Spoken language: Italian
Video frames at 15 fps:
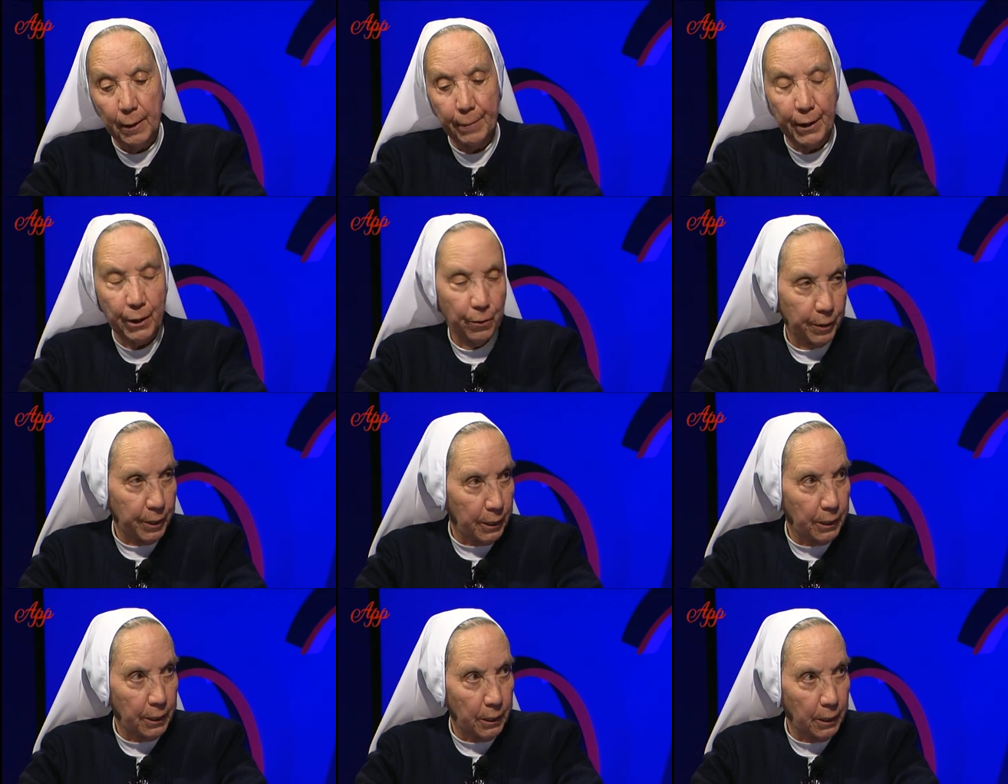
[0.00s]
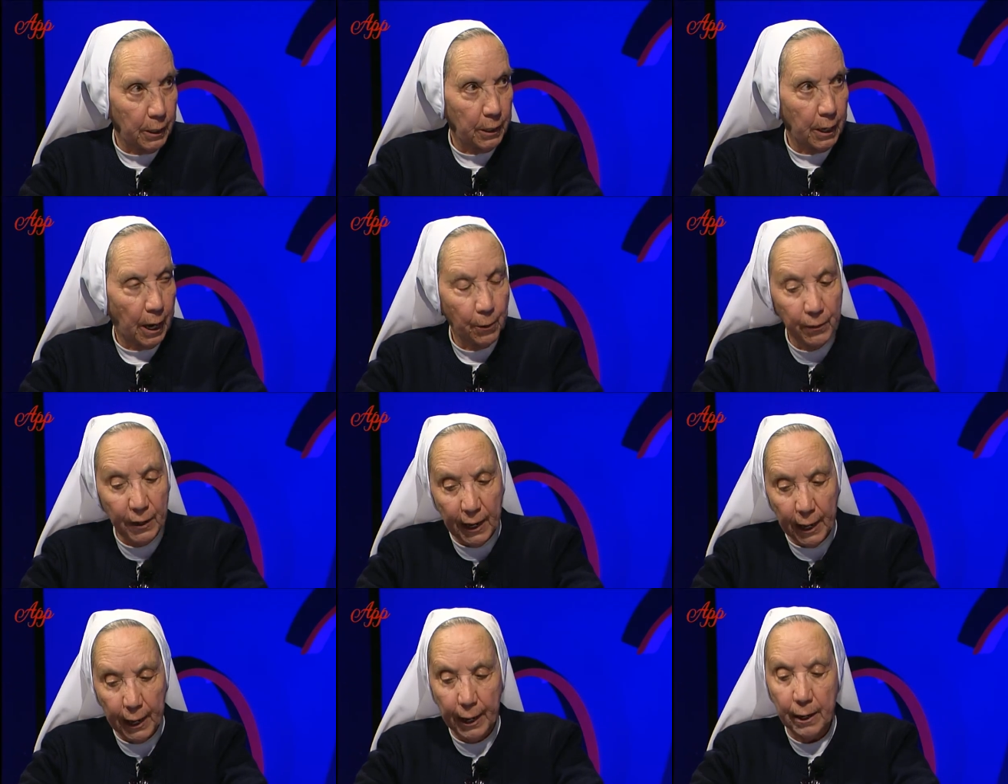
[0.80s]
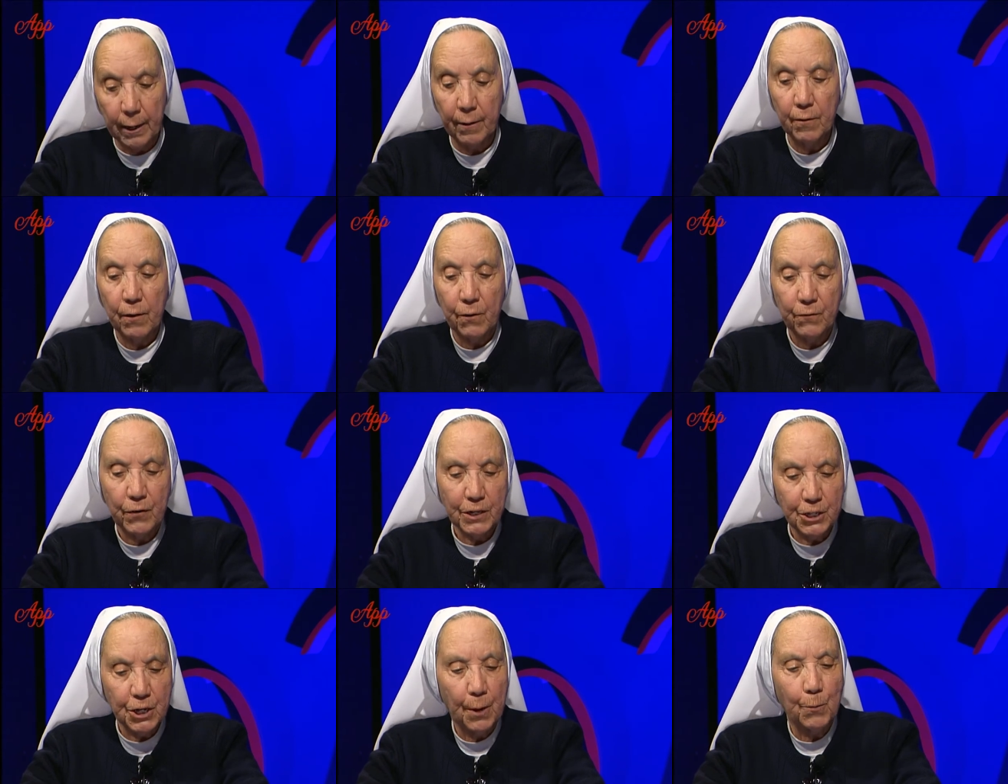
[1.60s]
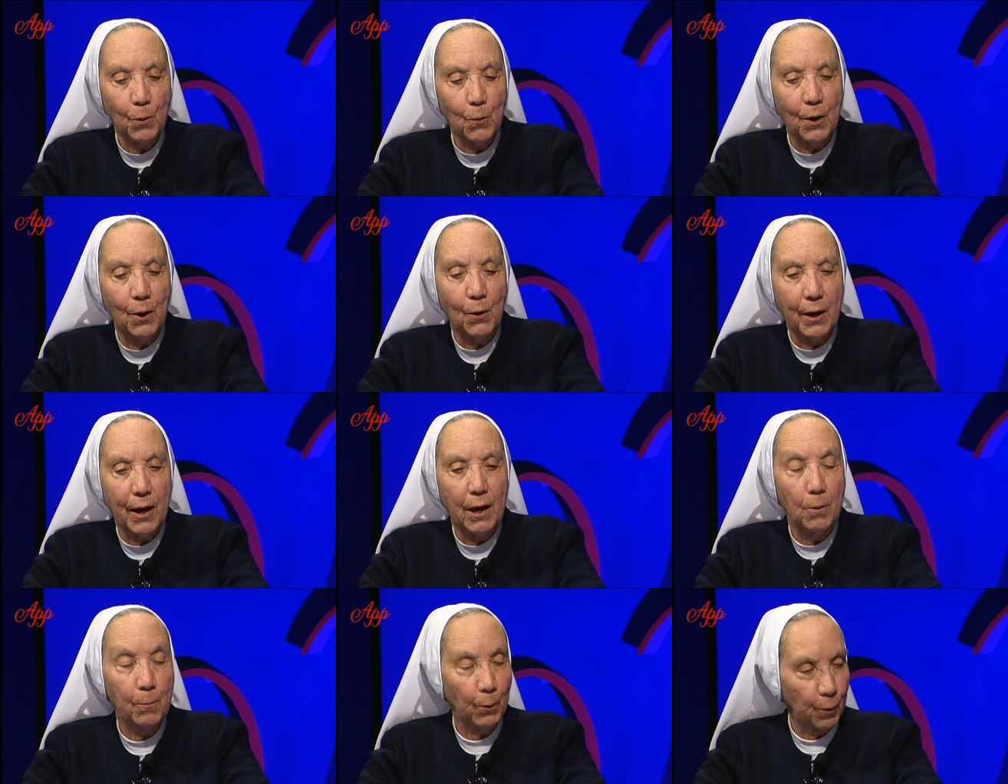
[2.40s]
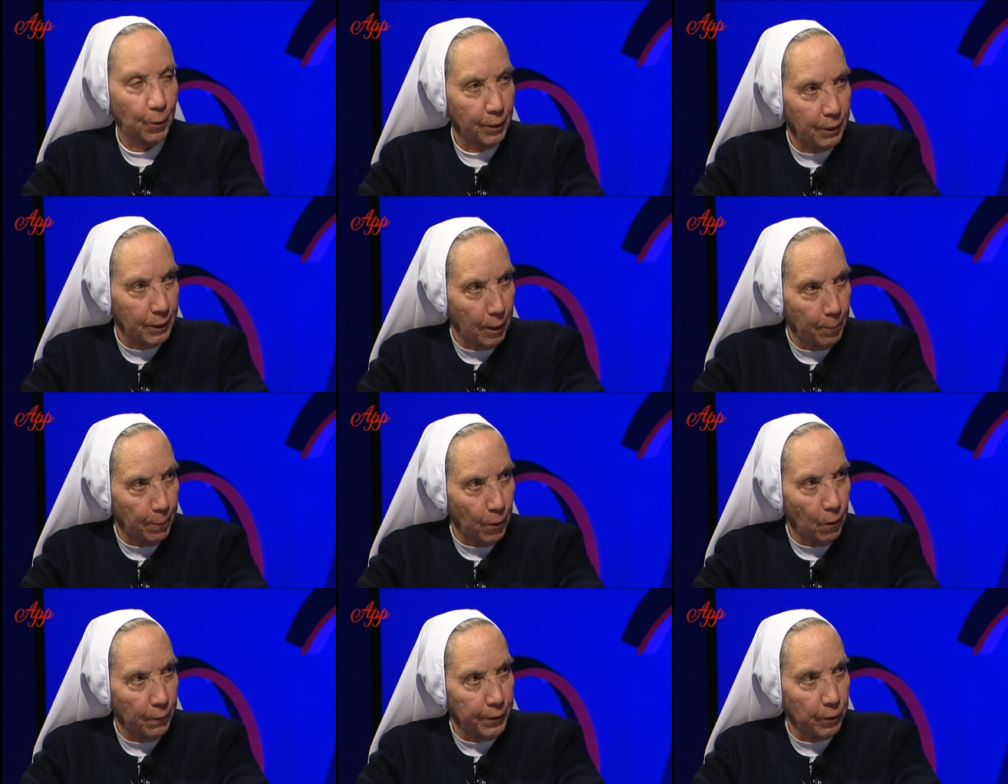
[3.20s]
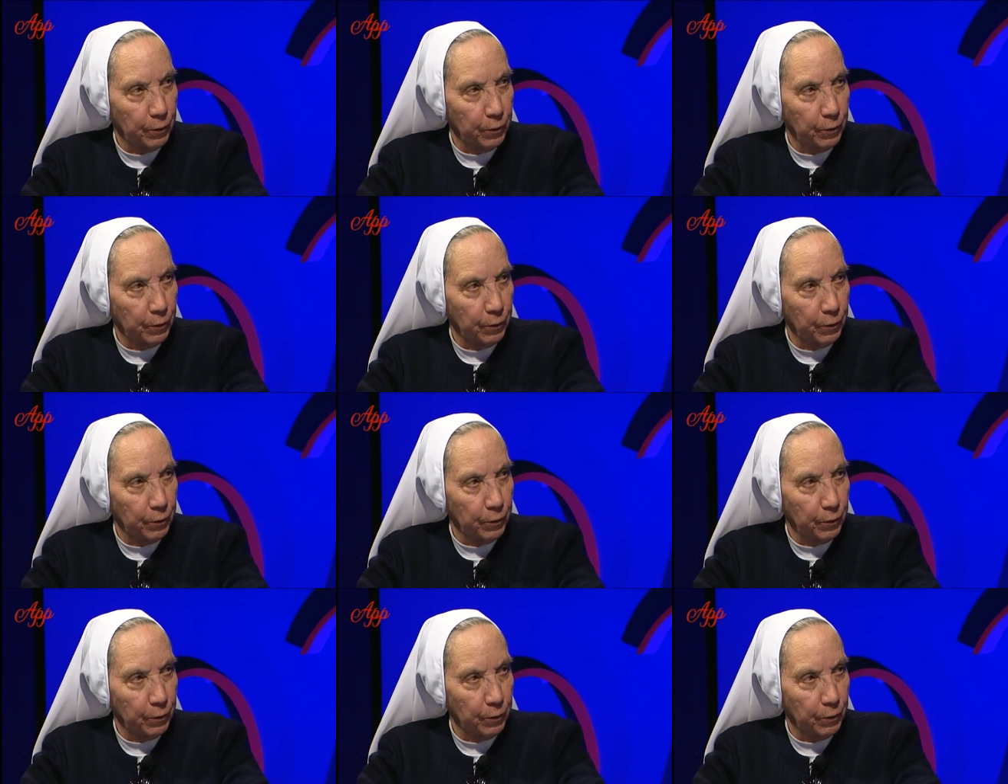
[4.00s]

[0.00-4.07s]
parrocchie di Anguillara, facciamo quello che è il boccone del povero.